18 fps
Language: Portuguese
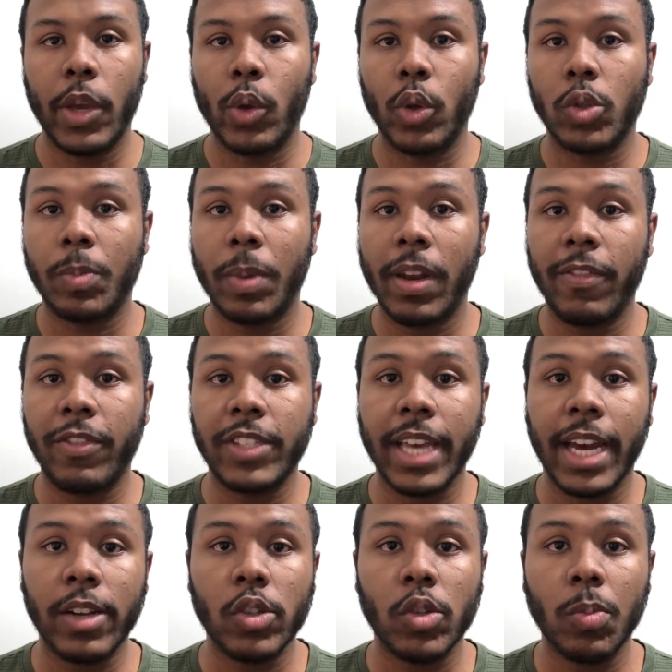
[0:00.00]
E os
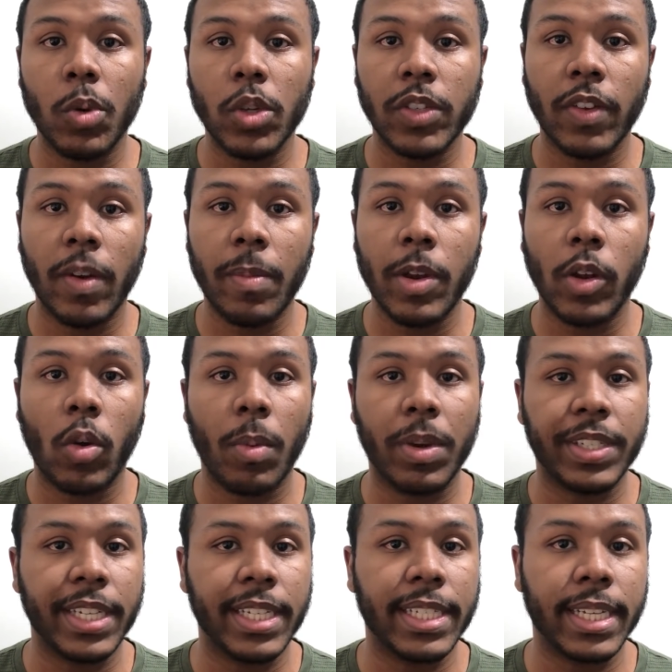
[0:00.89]
beneficiários do Bolsa Família,
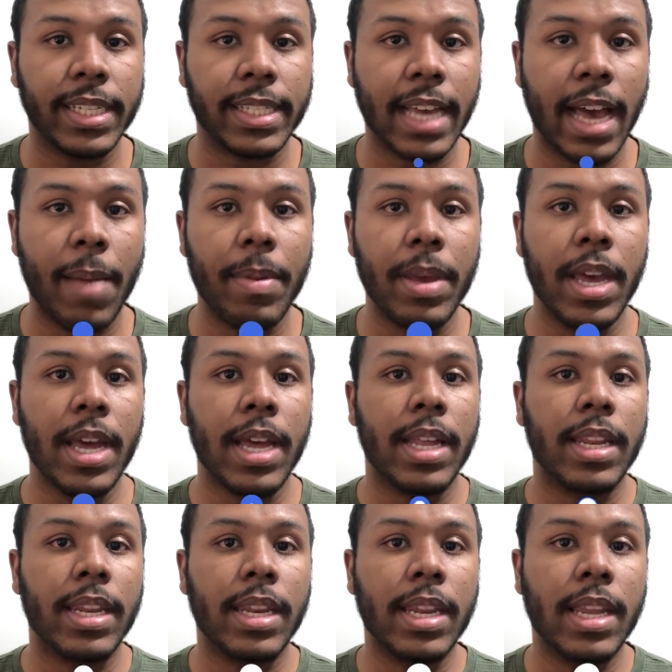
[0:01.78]
como a gente já sabe,
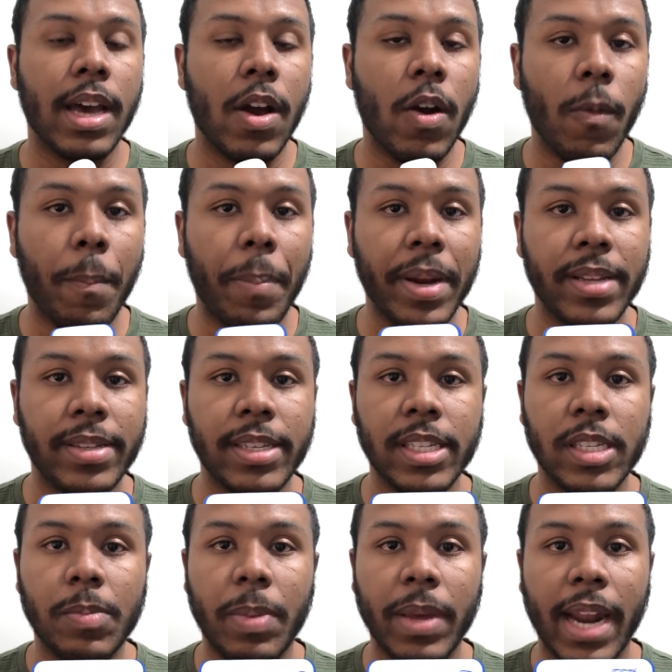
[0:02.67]
não
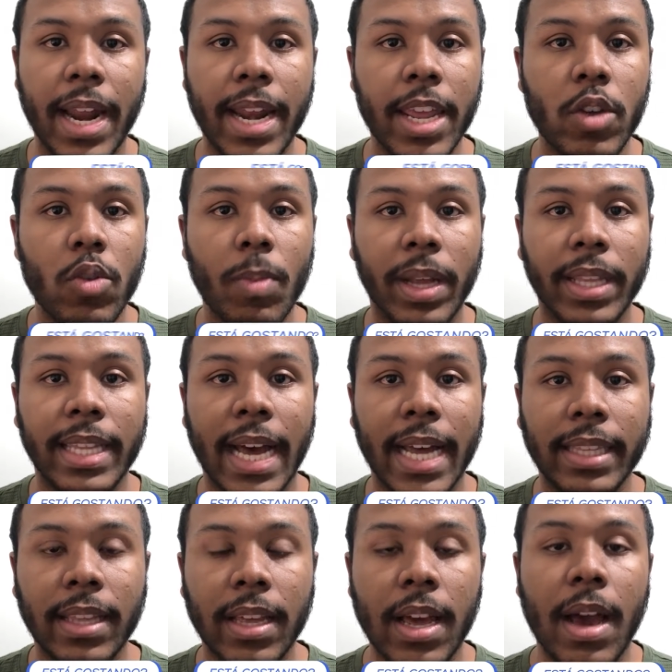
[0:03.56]
precisa esperar nenhuma
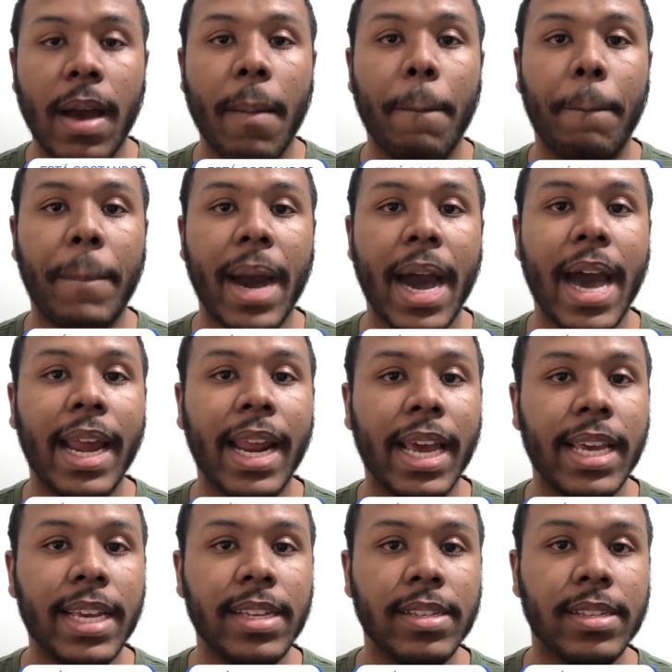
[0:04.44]
data
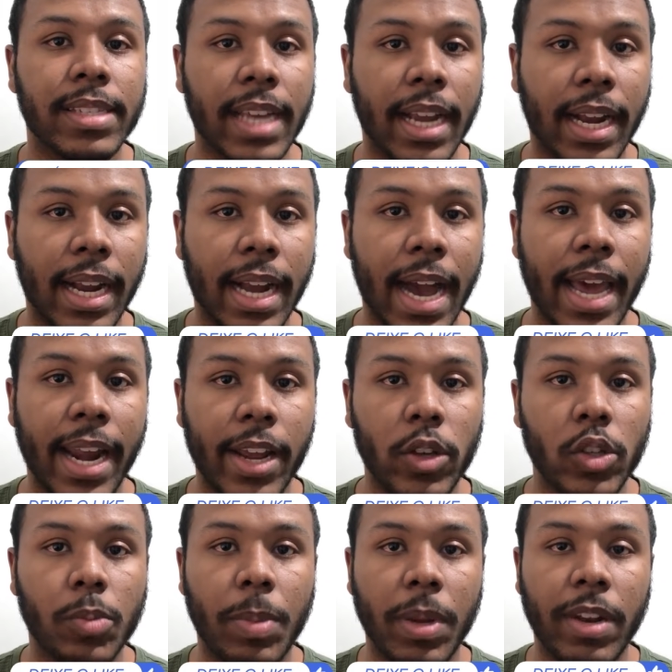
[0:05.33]
para ir sacar
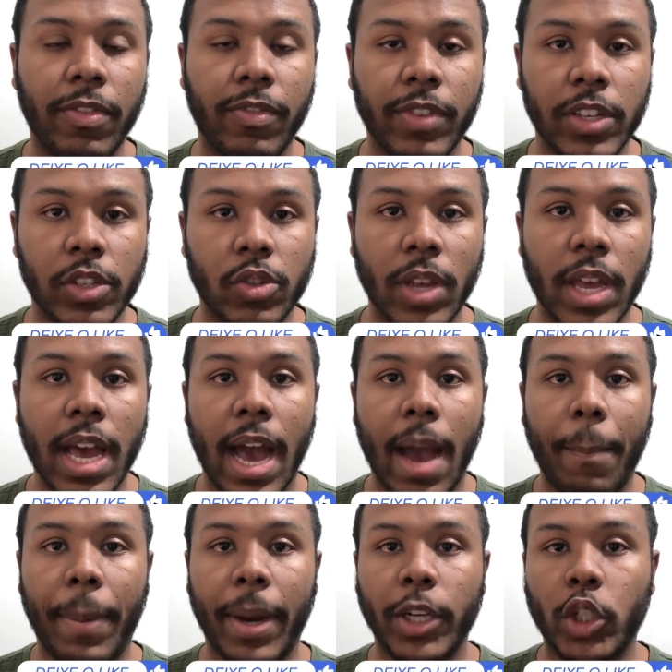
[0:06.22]
aí os benefícios.
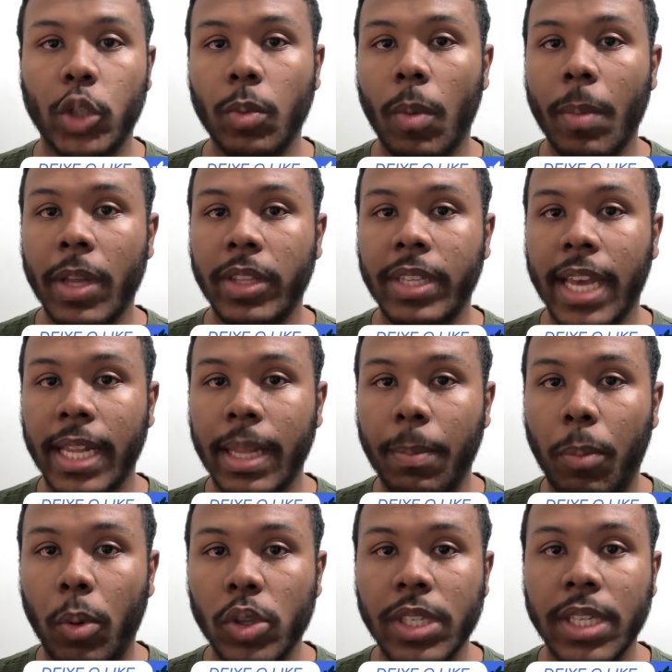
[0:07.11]
A partir do momento que é
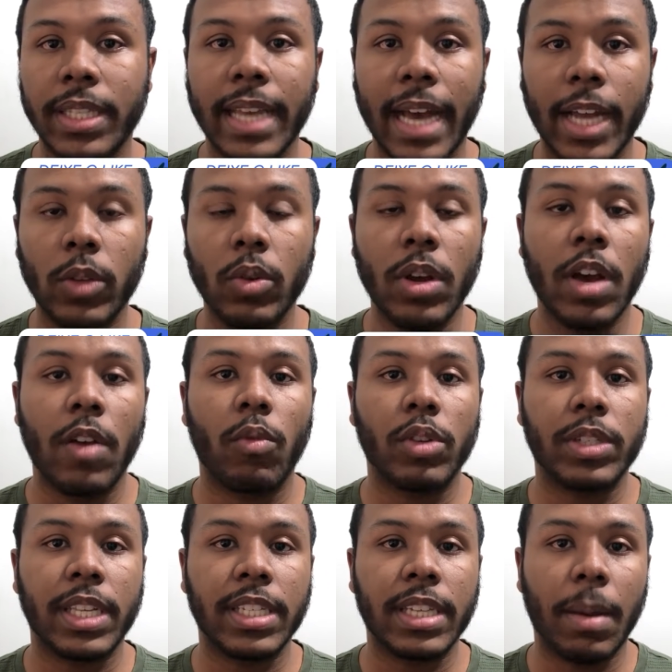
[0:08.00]
depositado,
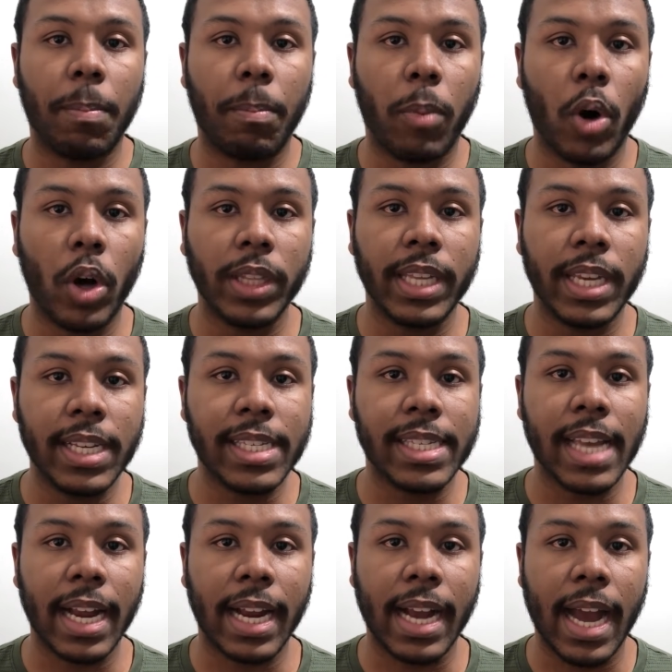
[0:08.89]
vocês já podem ir
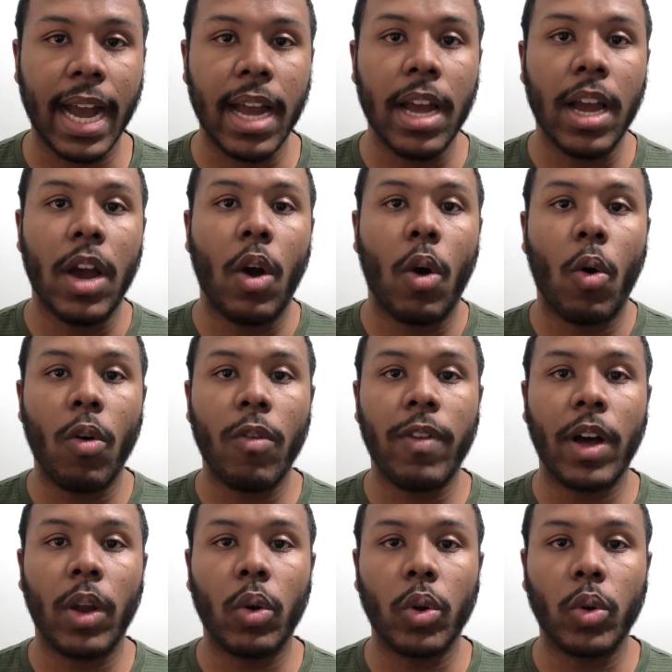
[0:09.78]
sacar o
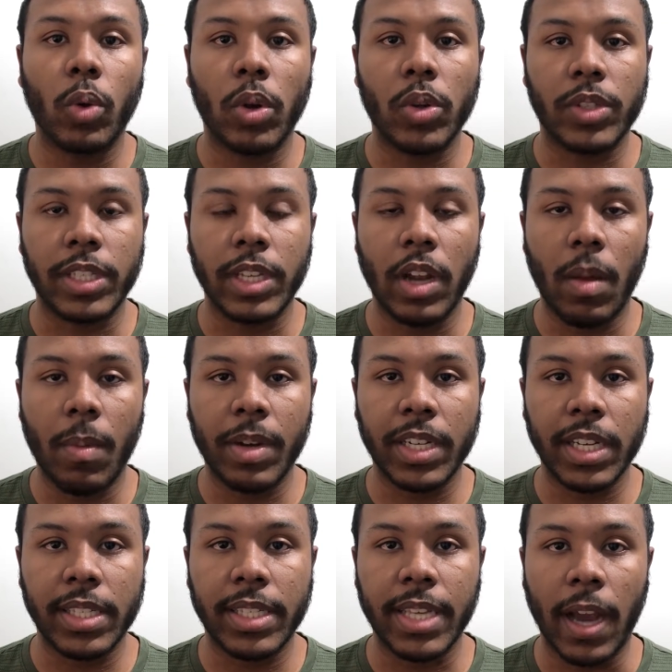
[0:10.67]
valor do auxílio
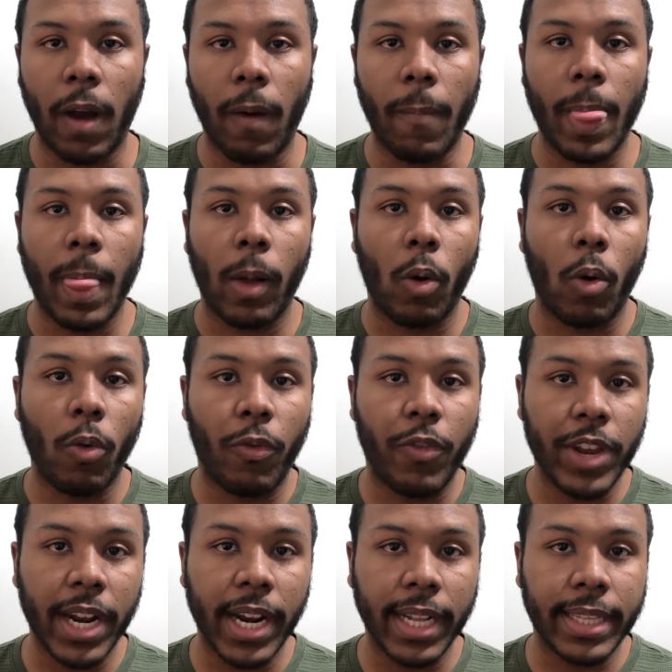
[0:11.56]
emergencial.
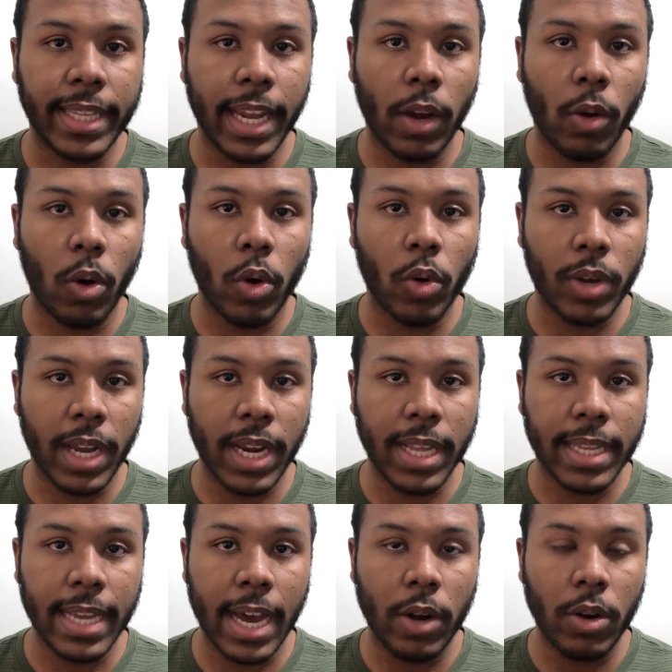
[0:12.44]
Confira na tela agora o
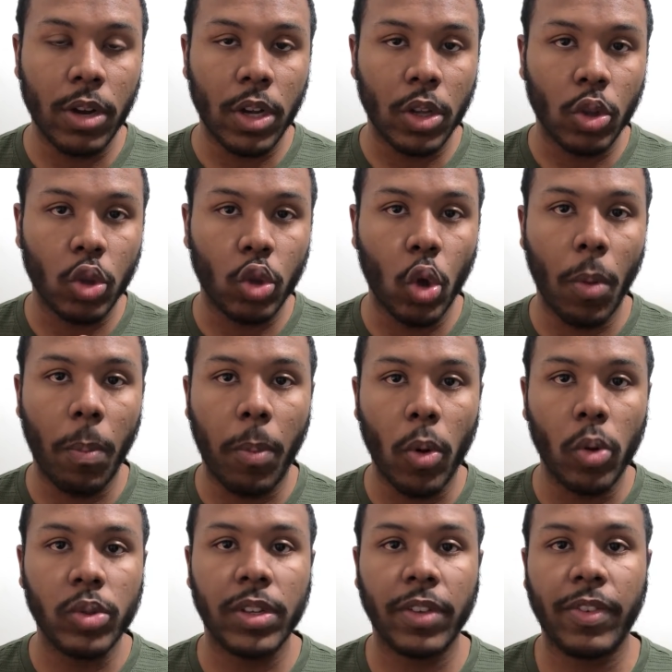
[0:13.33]
calendário do
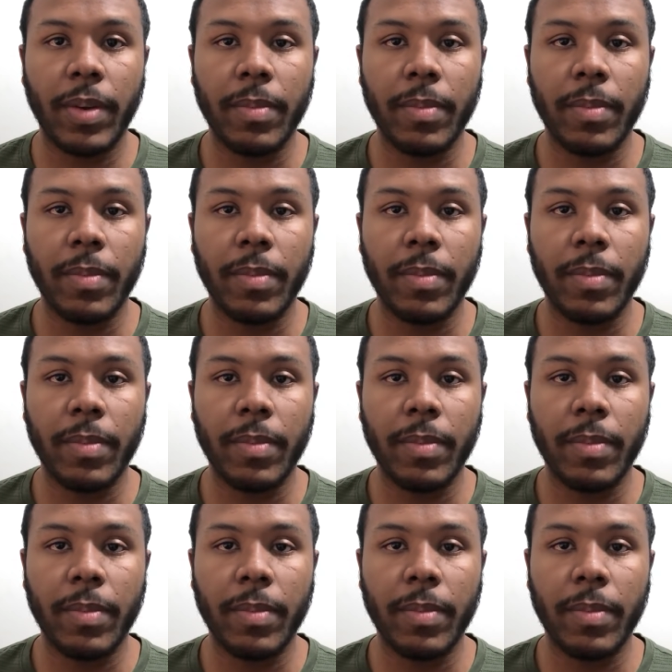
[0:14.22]
Bolsa